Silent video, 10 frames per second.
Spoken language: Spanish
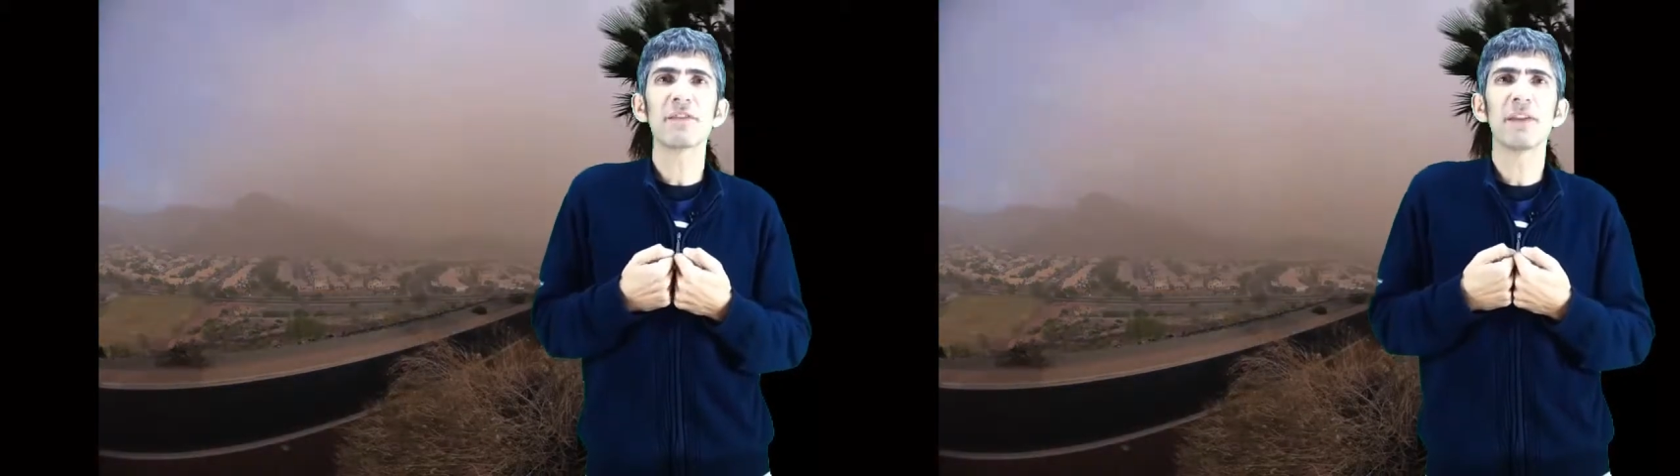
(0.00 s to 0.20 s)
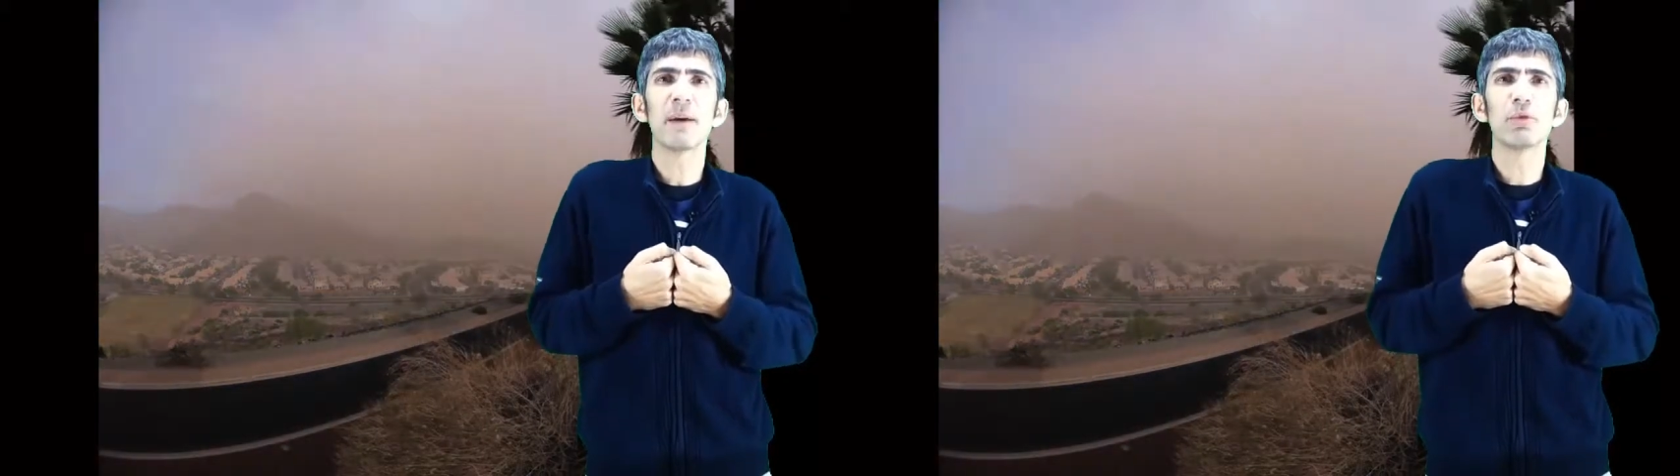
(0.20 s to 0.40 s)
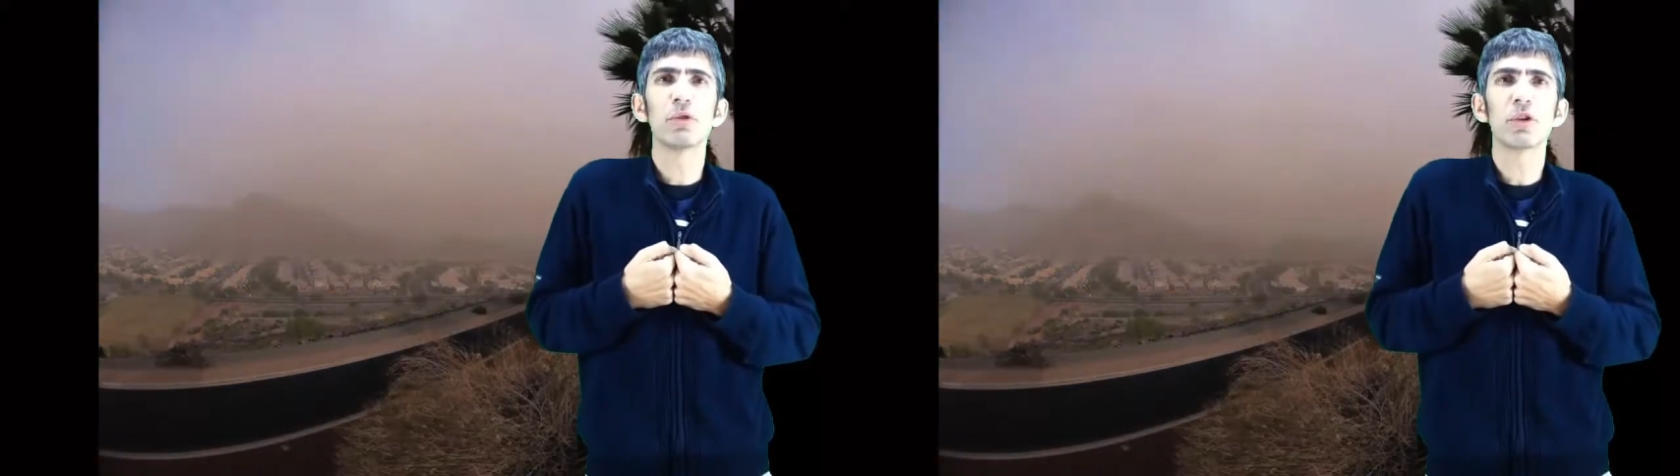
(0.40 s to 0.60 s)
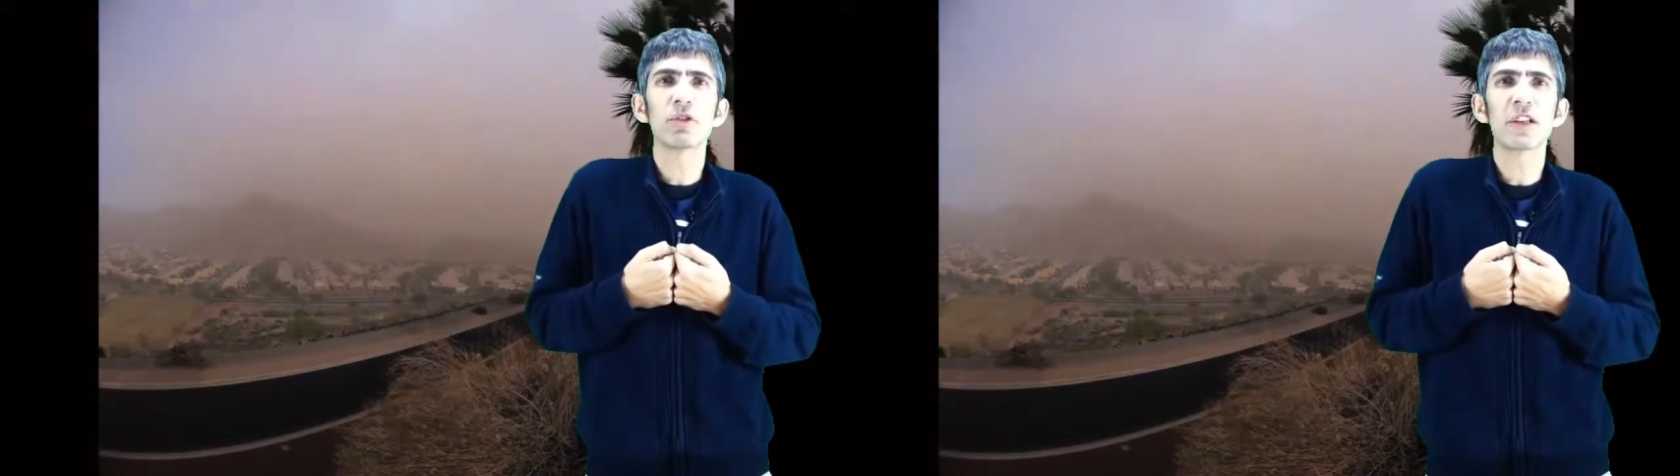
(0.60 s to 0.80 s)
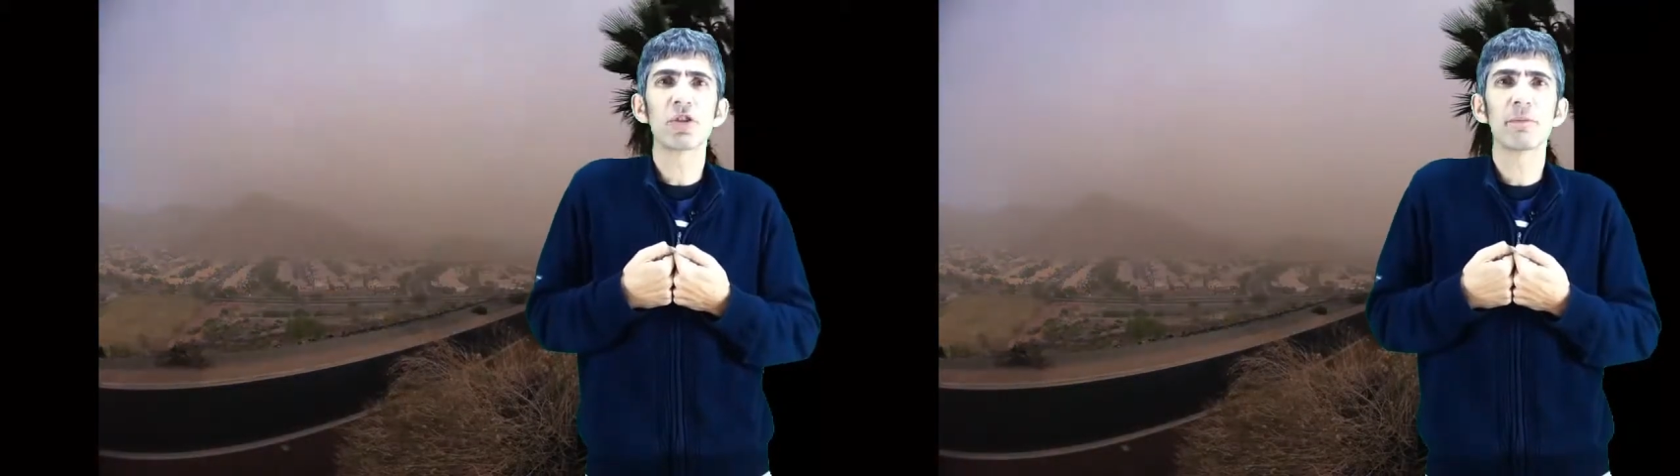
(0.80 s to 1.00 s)

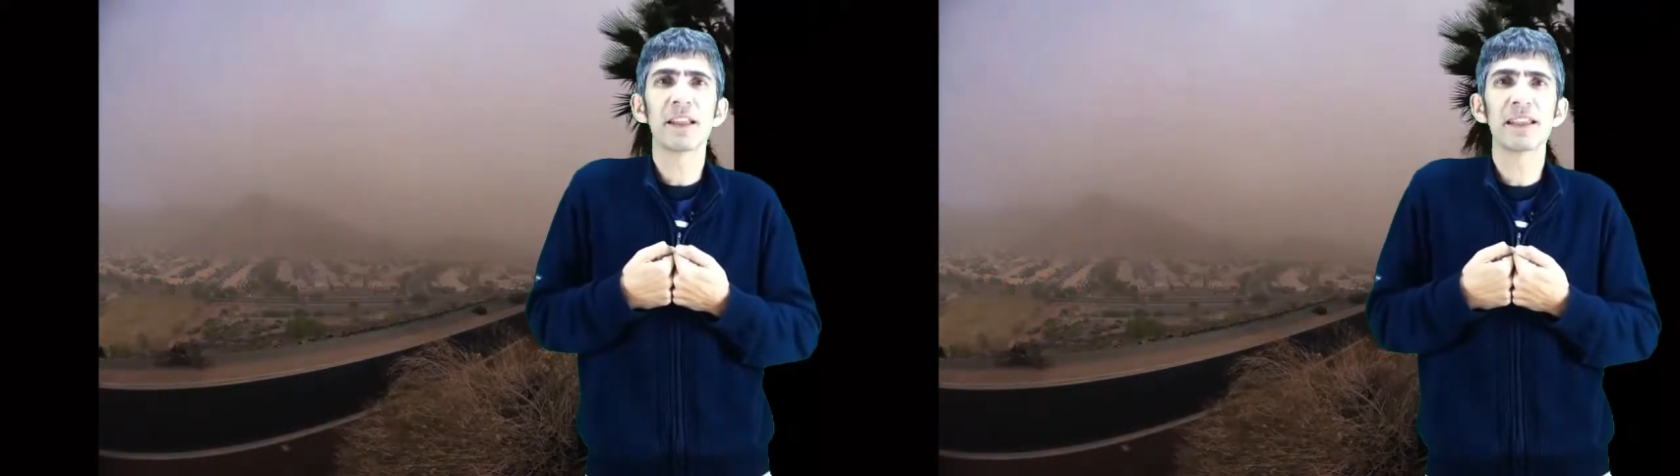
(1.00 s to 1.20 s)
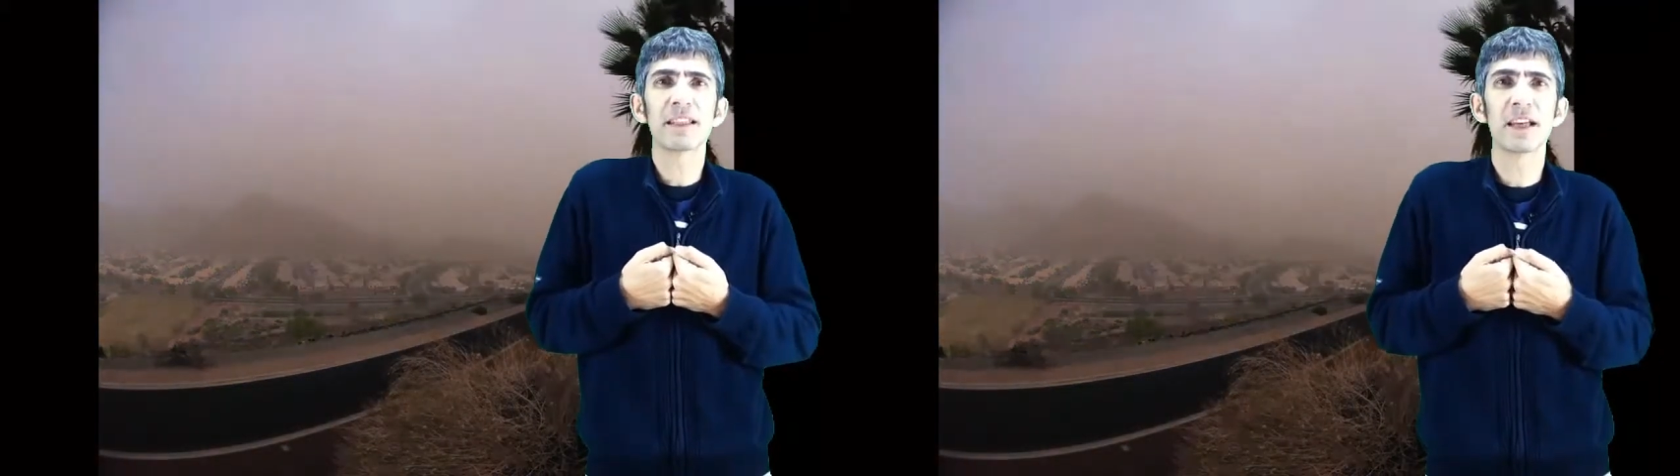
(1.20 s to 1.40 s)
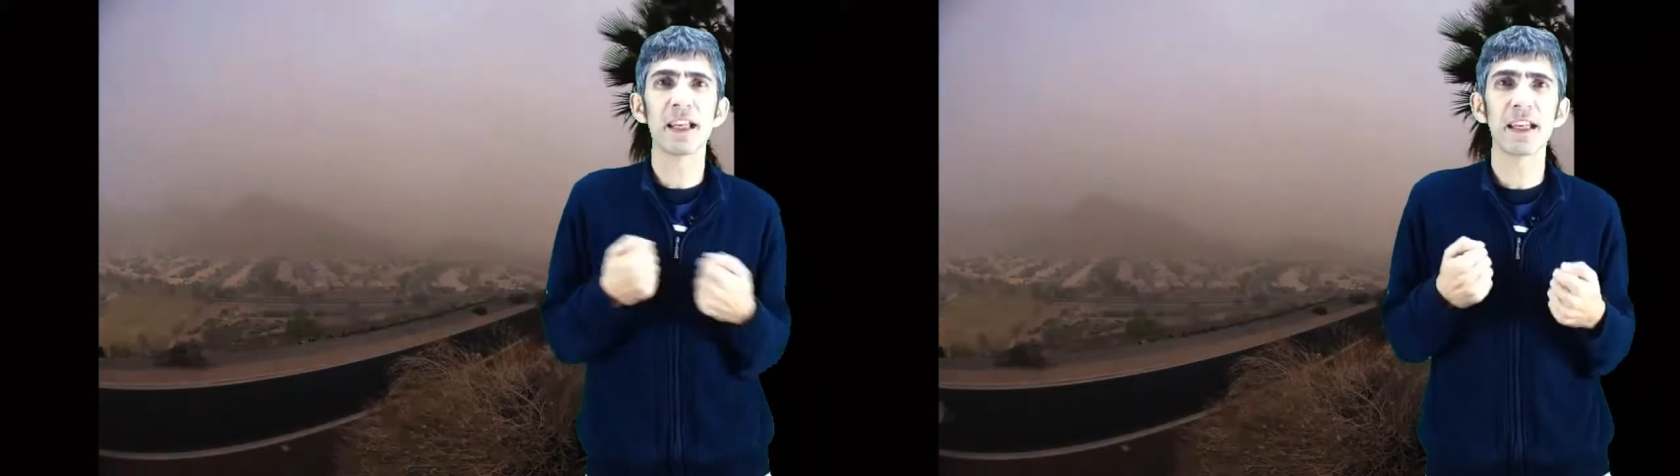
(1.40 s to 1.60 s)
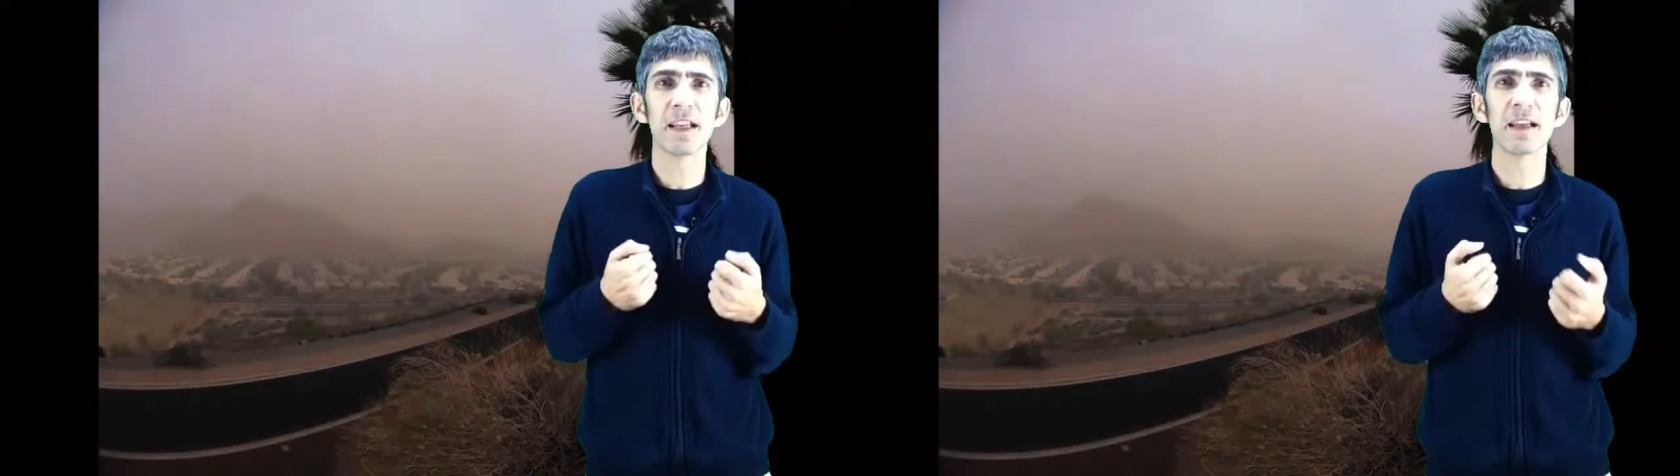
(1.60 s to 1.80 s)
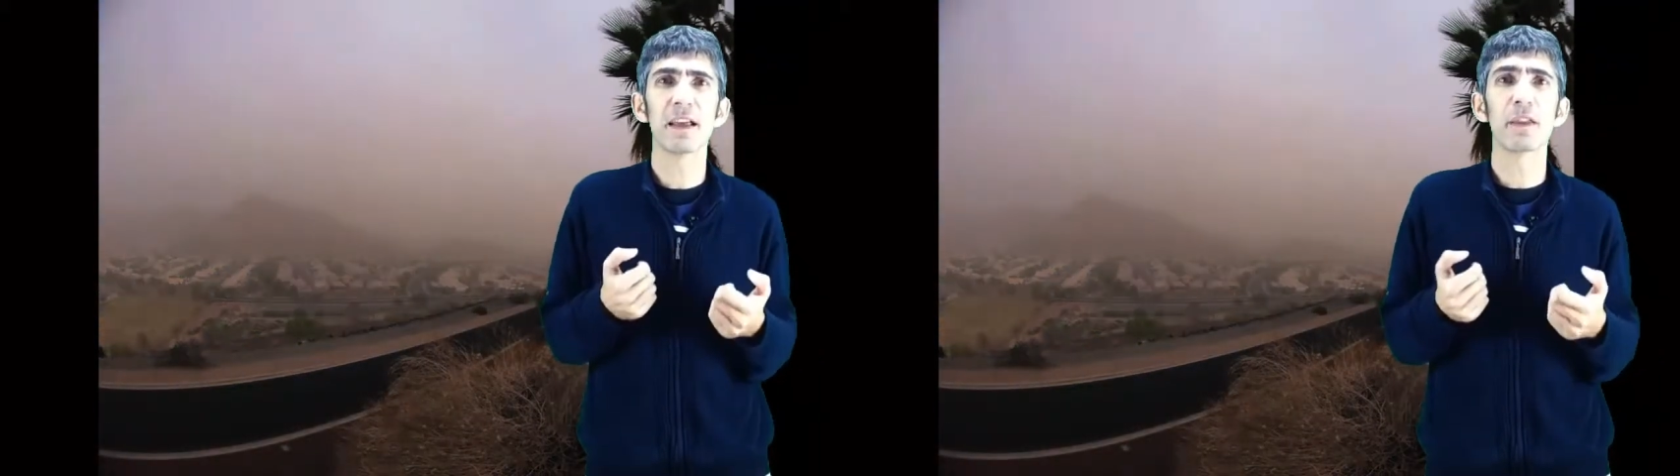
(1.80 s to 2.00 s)
fabulosas tormentas de arena